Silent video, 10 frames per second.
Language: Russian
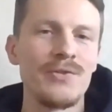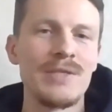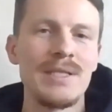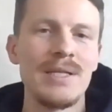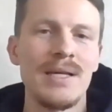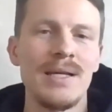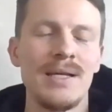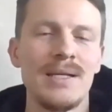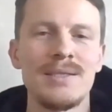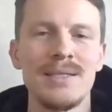
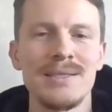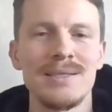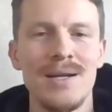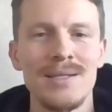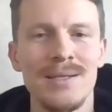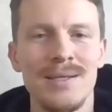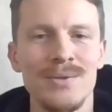все те затраты,